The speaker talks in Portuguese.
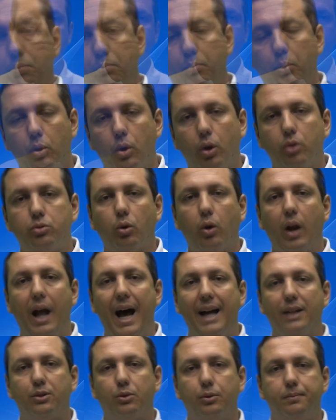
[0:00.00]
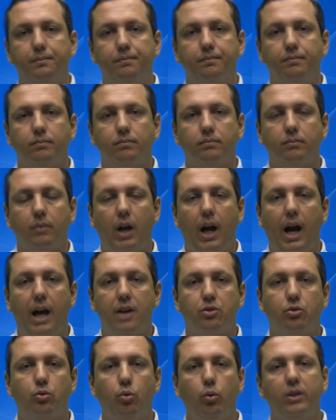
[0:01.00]
Por outro lado,
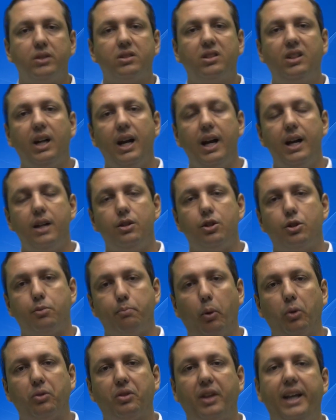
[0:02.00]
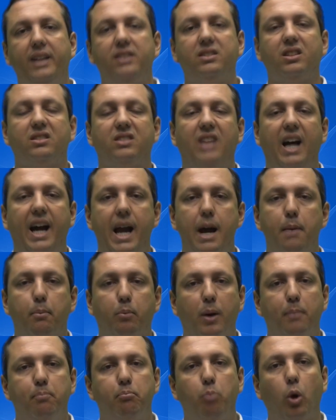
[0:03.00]
as duas grandes potências da
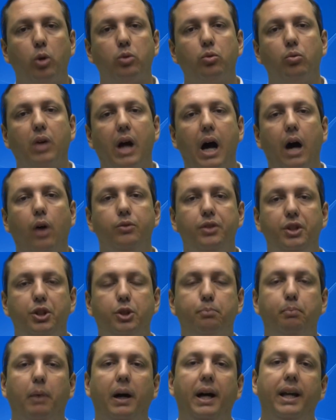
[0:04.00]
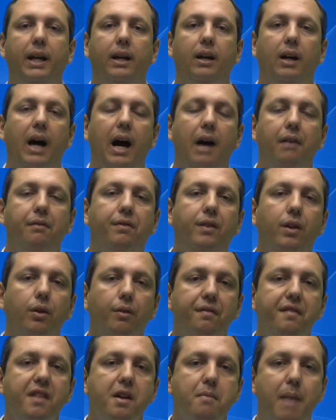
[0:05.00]
época, Portugal e Espanha,
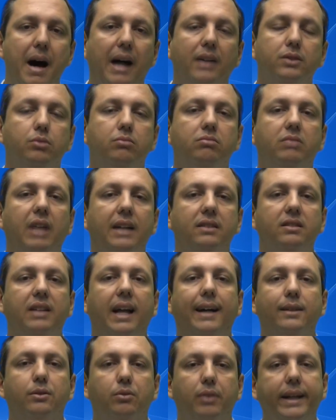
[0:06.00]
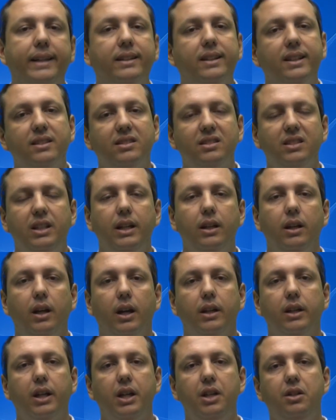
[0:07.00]
haviam firmado um tratado entre si
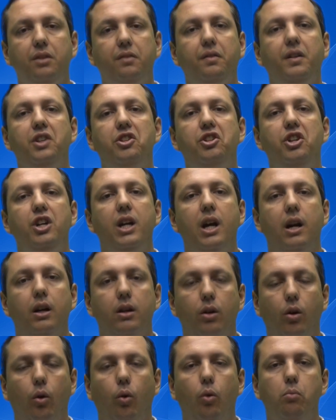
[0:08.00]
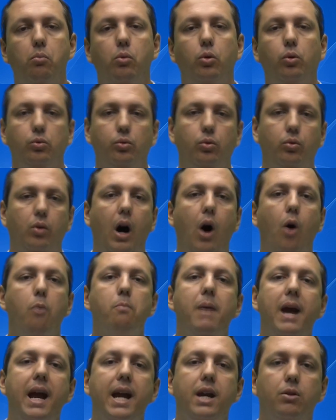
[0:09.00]
que dividia o mundo ao
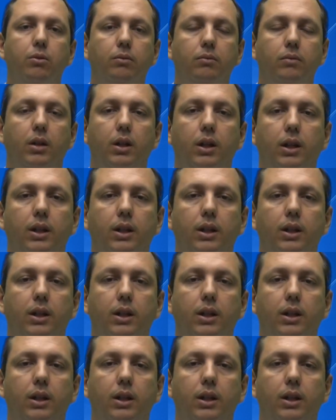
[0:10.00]
meio,